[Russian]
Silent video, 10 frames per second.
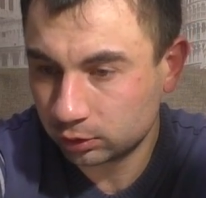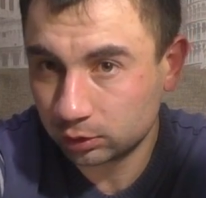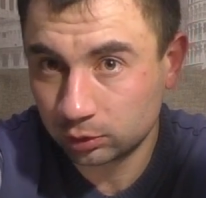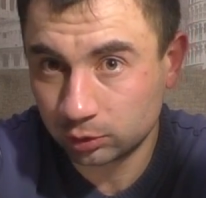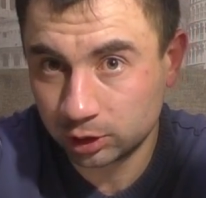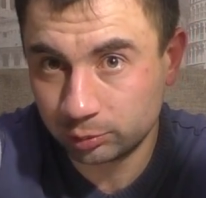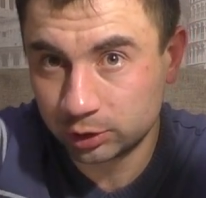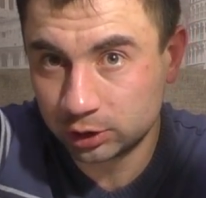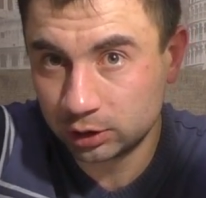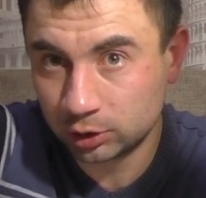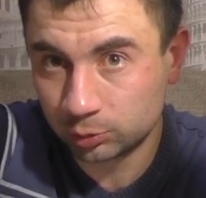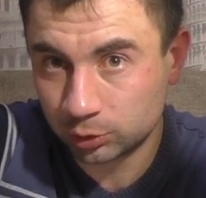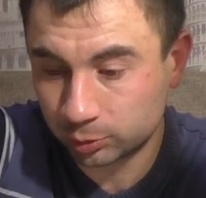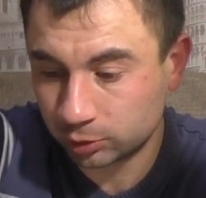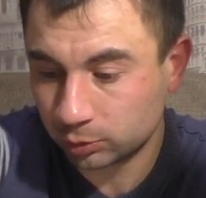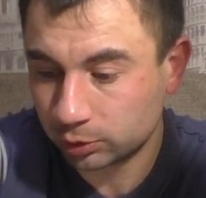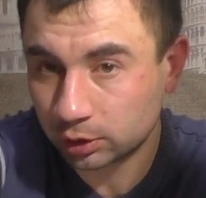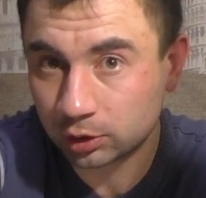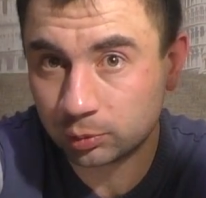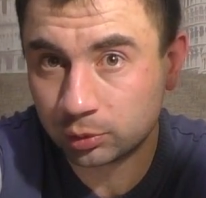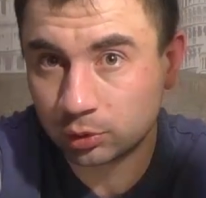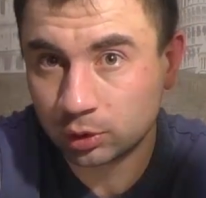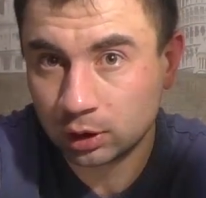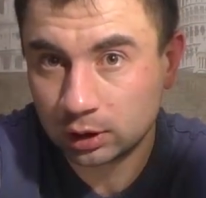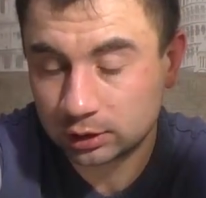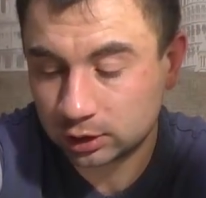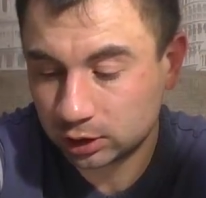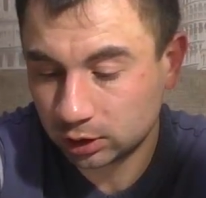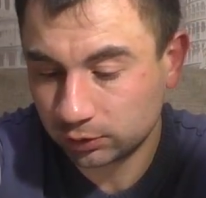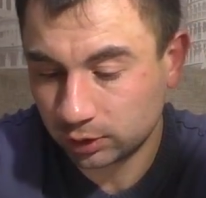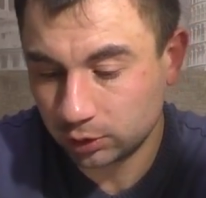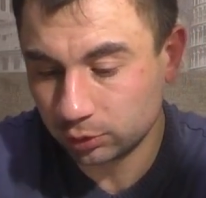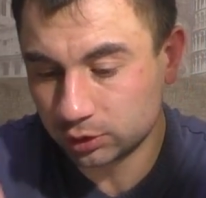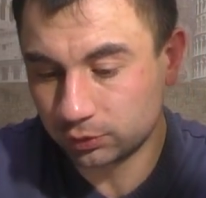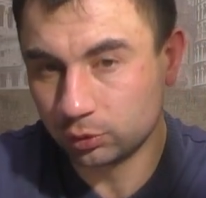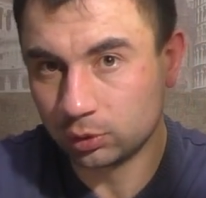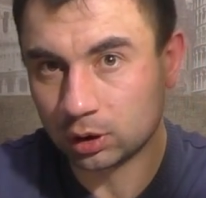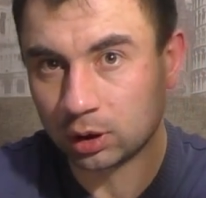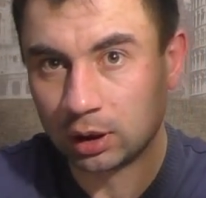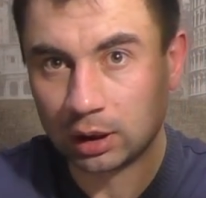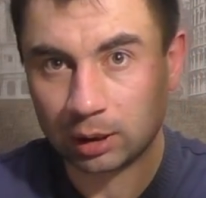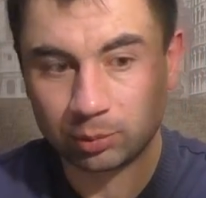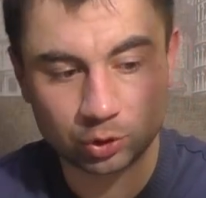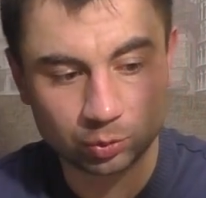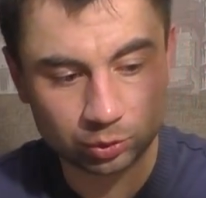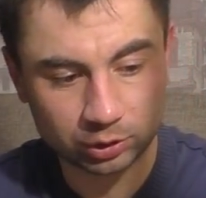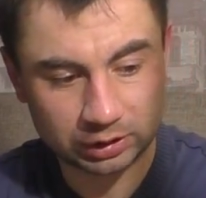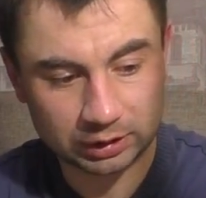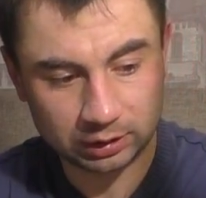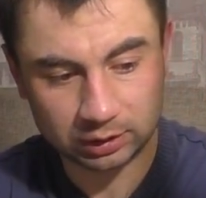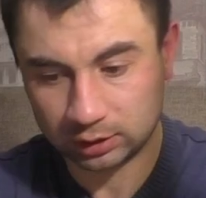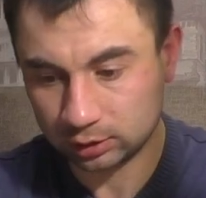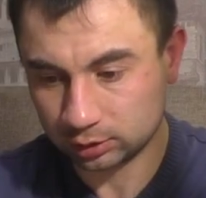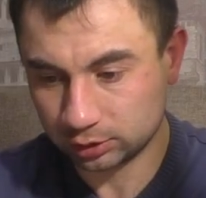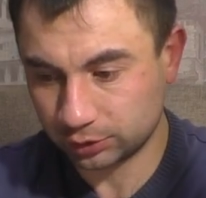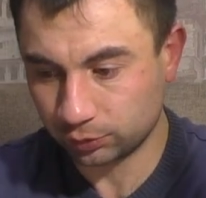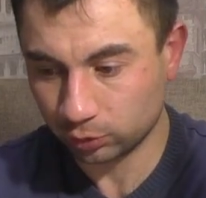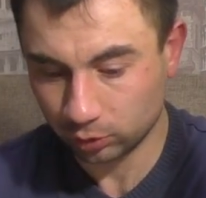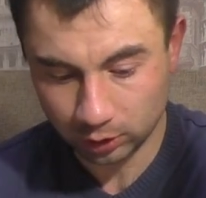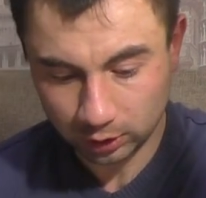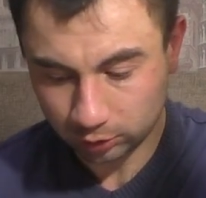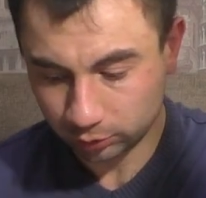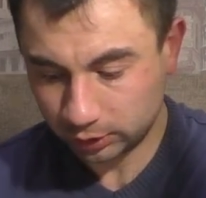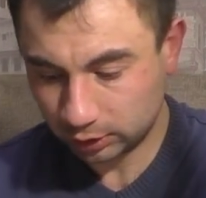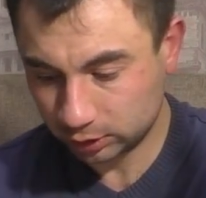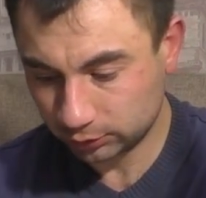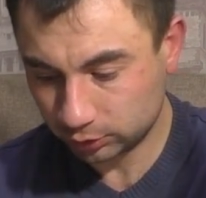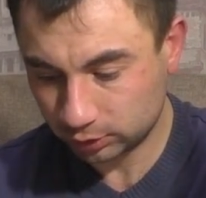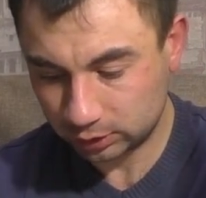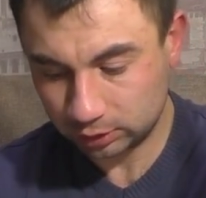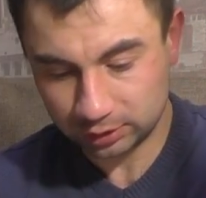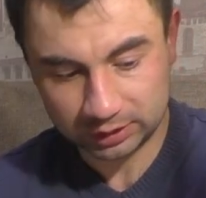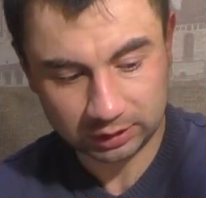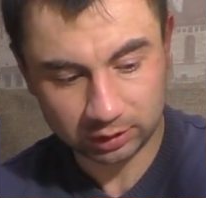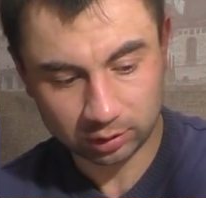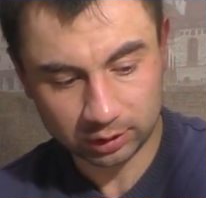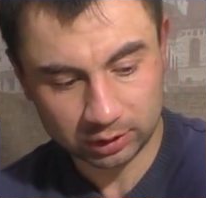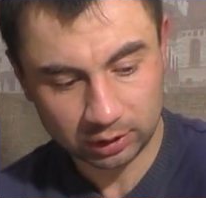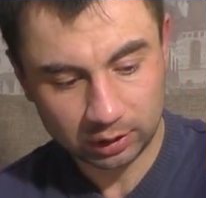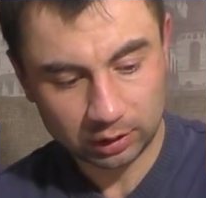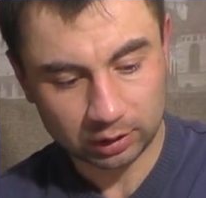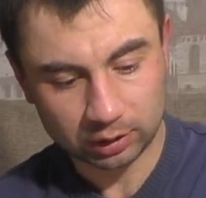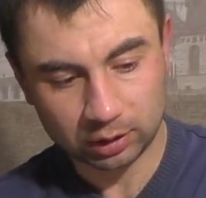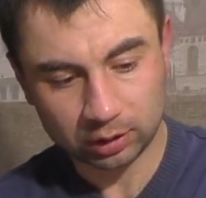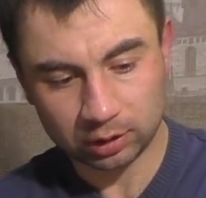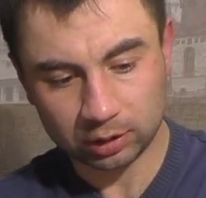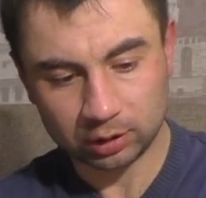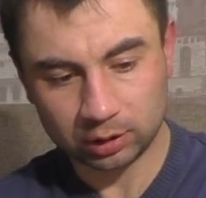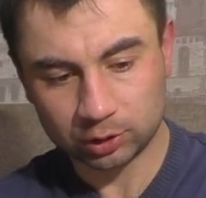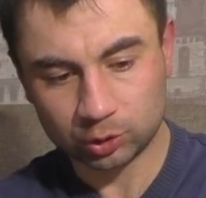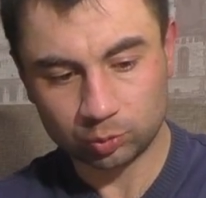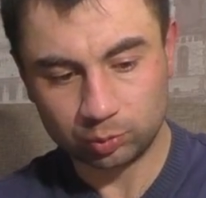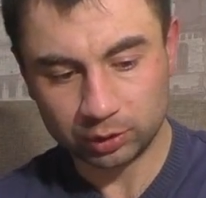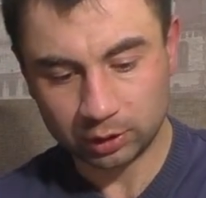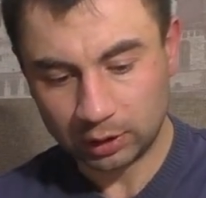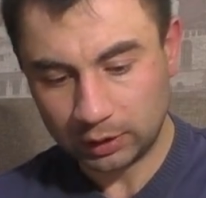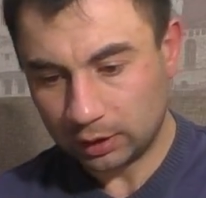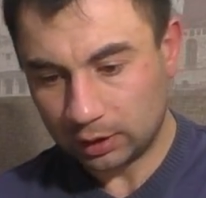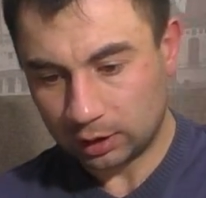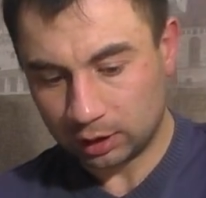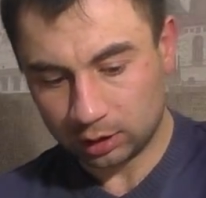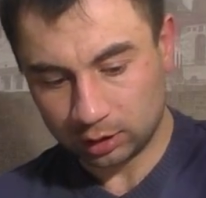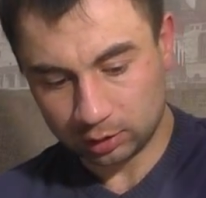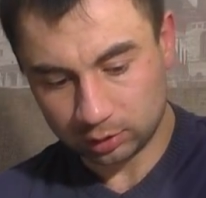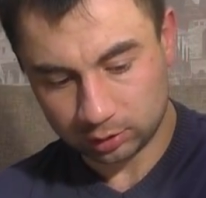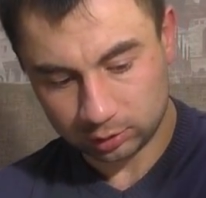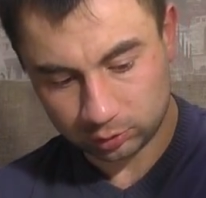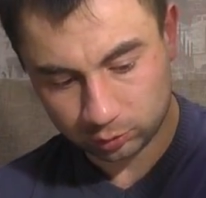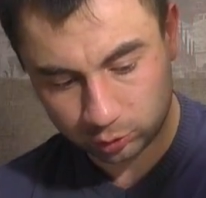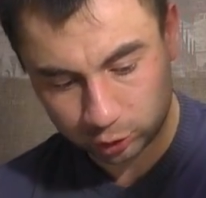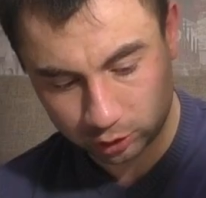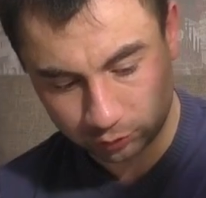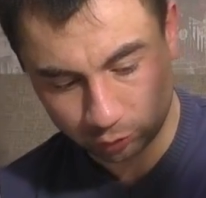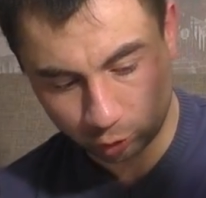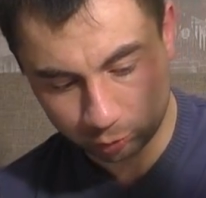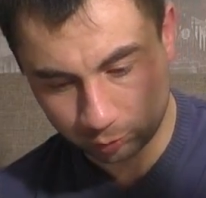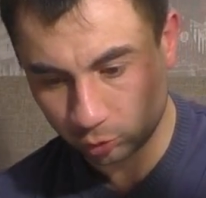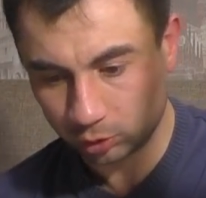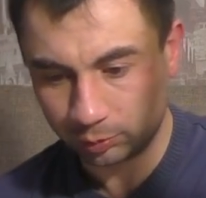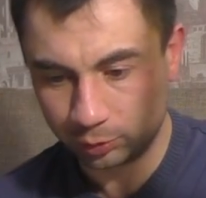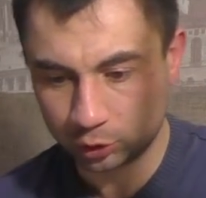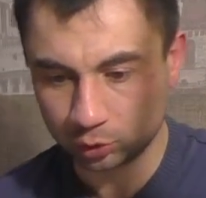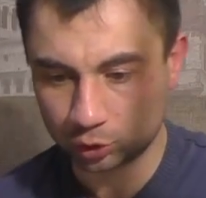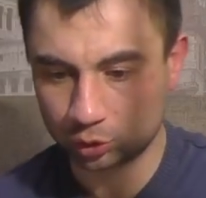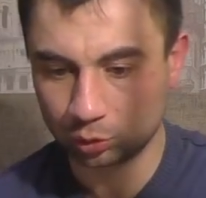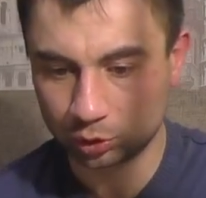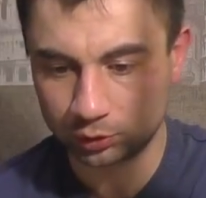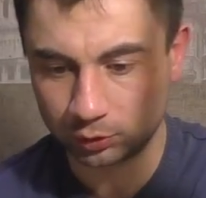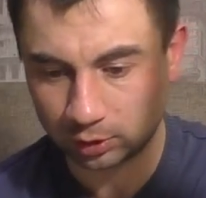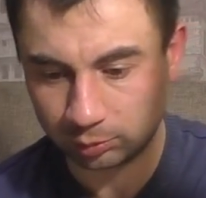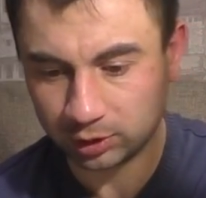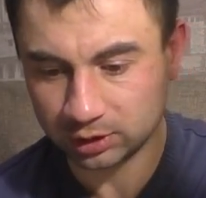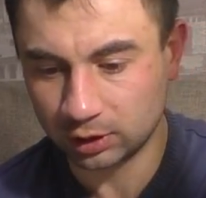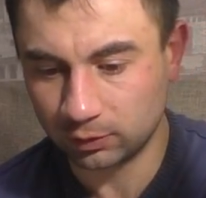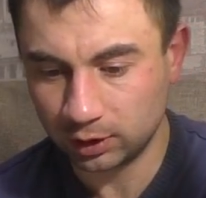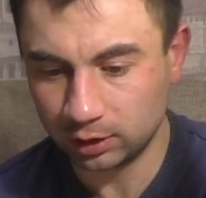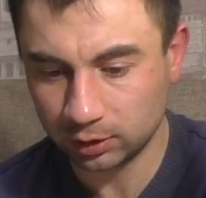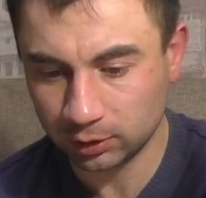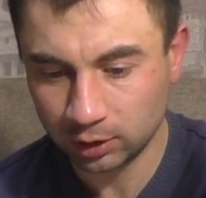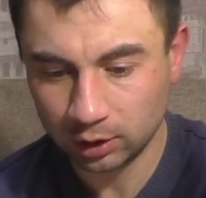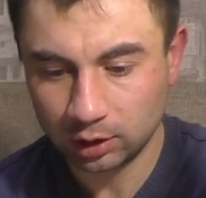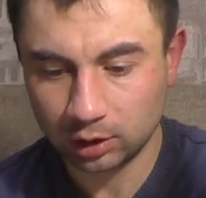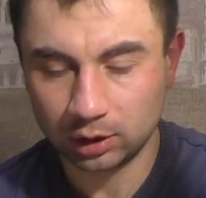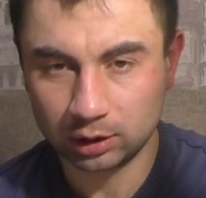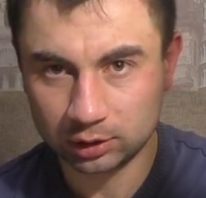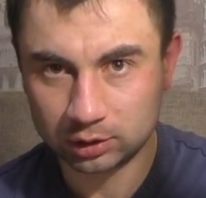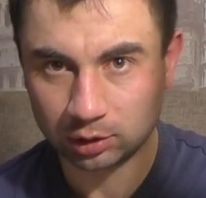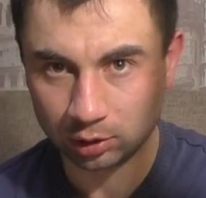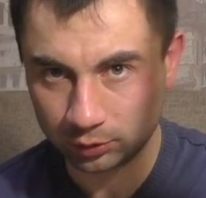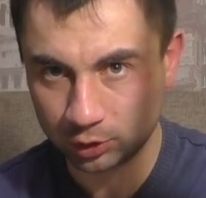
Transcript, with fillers: Но ну, они безжизненные у меня уже, поэтому я их так не беру. Сначала вклеиваются втулки, а потом уже садится ствол. Но я решил все это сделать за один раз, так как это и должно быть. А, ну, тоже на форумах много пишут, что лучше все это без давления. Я как сделаю?